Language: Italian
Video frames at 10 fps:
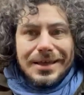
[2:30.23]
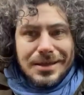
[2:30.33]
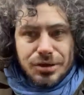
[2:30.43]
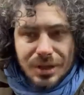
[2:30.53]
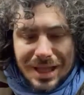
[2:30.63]

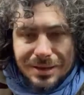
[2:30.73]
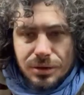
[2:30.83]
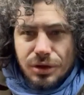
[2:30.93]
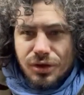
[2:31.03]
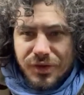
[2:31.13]

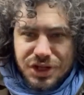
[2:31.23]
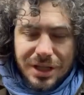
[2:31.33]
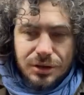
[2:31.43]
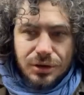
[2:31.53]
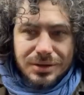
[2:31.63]
isolando e non
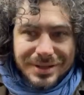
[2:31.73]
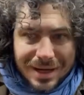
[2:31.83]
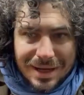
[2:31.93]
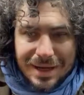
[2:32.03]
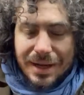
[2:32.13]
facendo
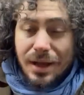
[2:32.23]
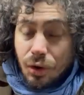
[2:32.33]
entrare,